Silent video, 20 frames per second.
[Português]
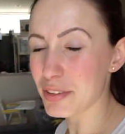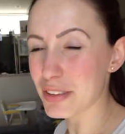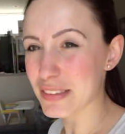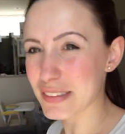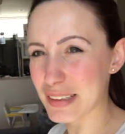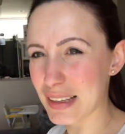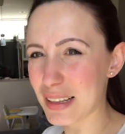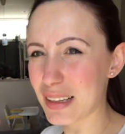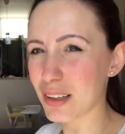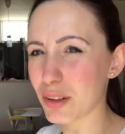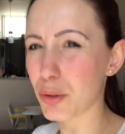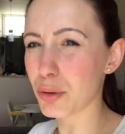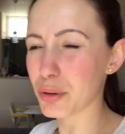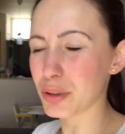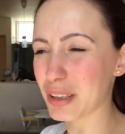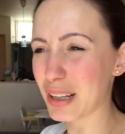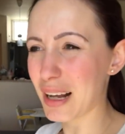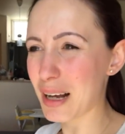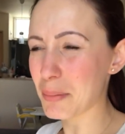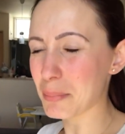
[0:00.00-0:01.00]
Fazer ela
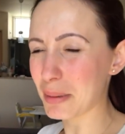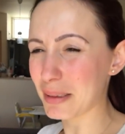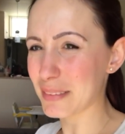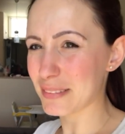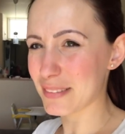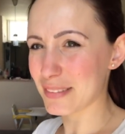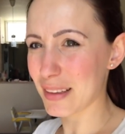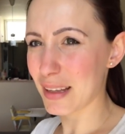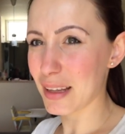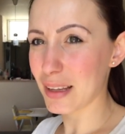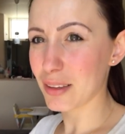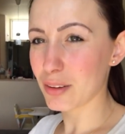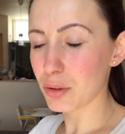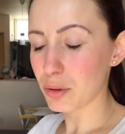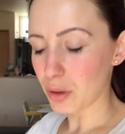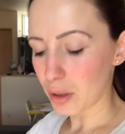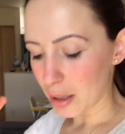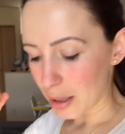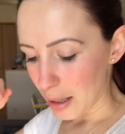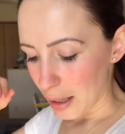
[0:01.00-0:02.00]
acordar mais
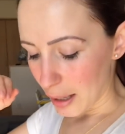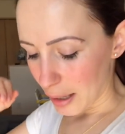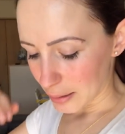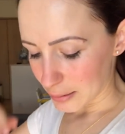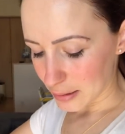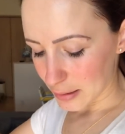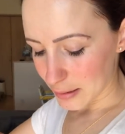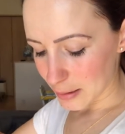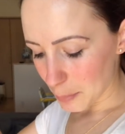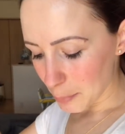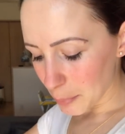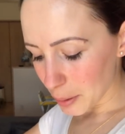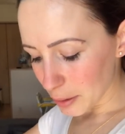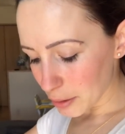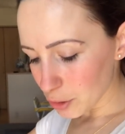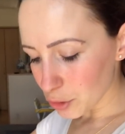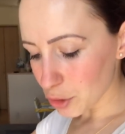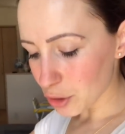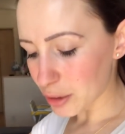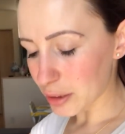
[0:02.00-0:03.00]
cedo. Essa
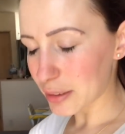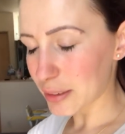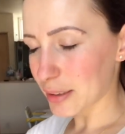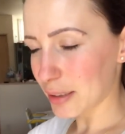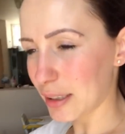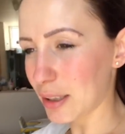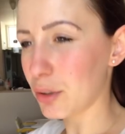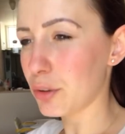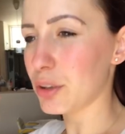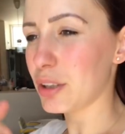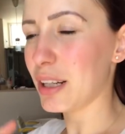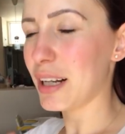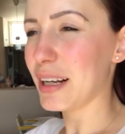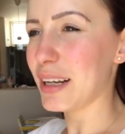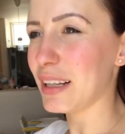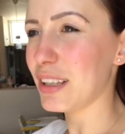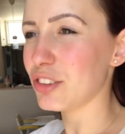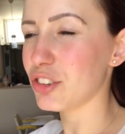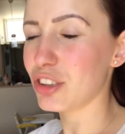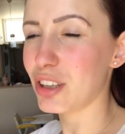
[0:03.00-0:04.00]
semana eu tô tentando acordar
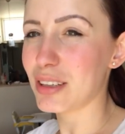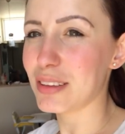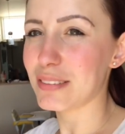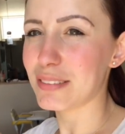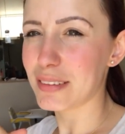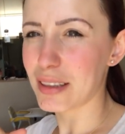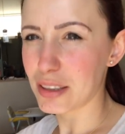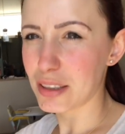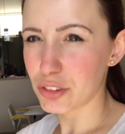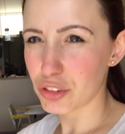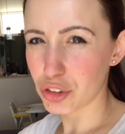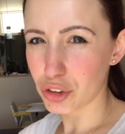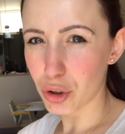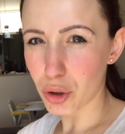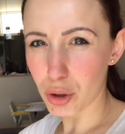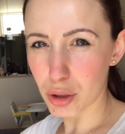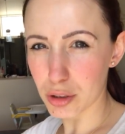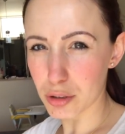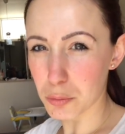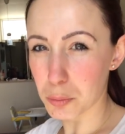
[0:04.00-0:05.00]
ela já às 7
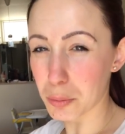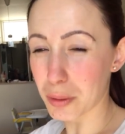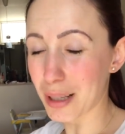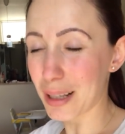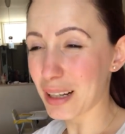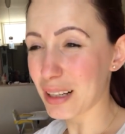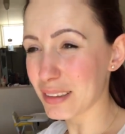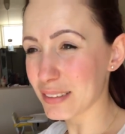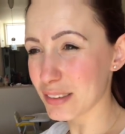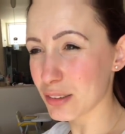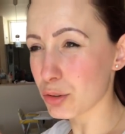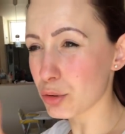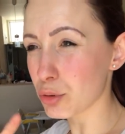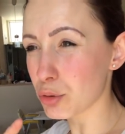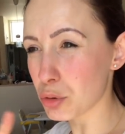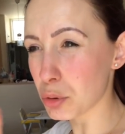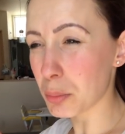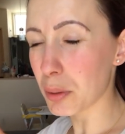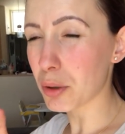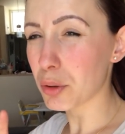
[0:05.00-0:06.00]
horas, porque a Liza
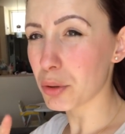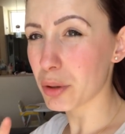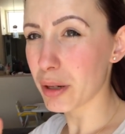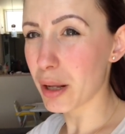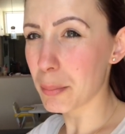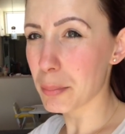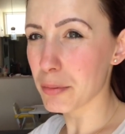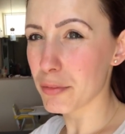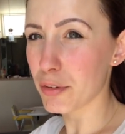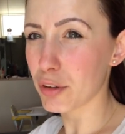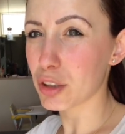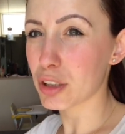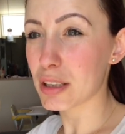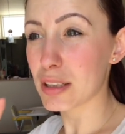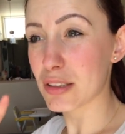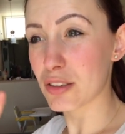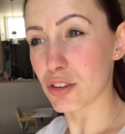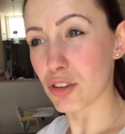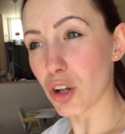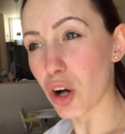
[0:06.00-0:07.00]
costuma acordar por volta
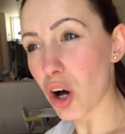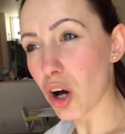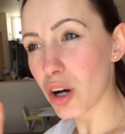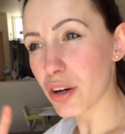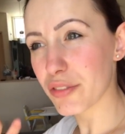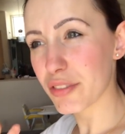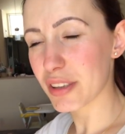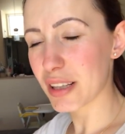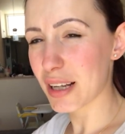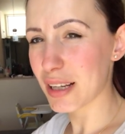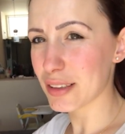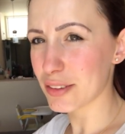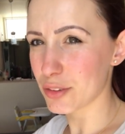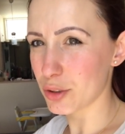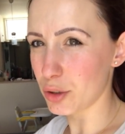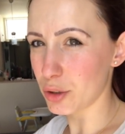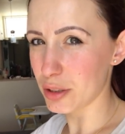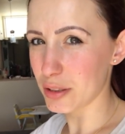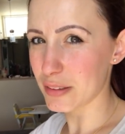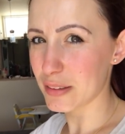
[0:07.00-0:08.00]
das 9, 10
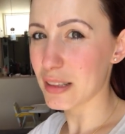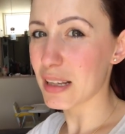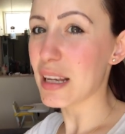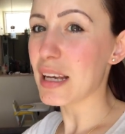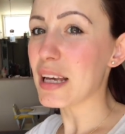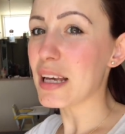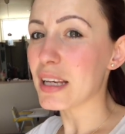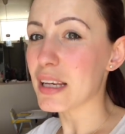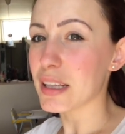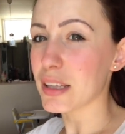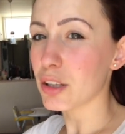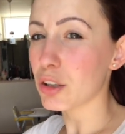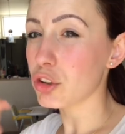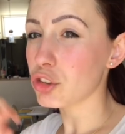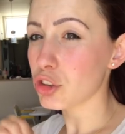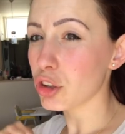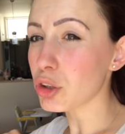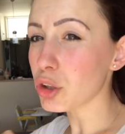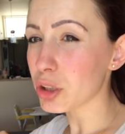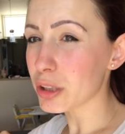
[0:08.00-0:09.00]
horas. Então
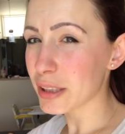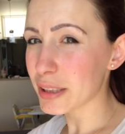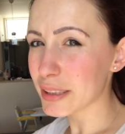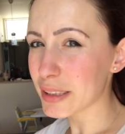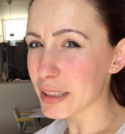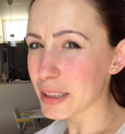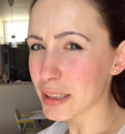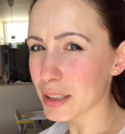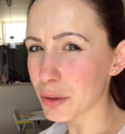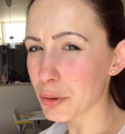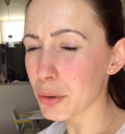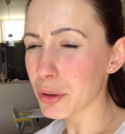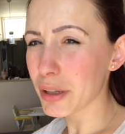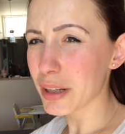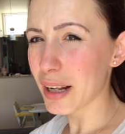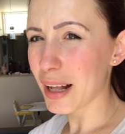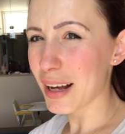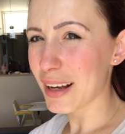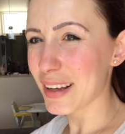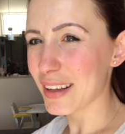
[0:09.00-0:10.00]
eu já tô tentando
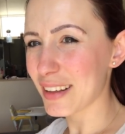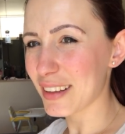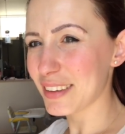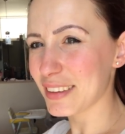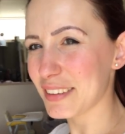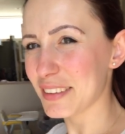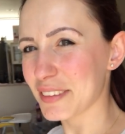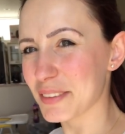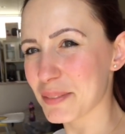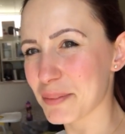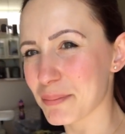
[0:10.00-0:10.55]
acordar ela.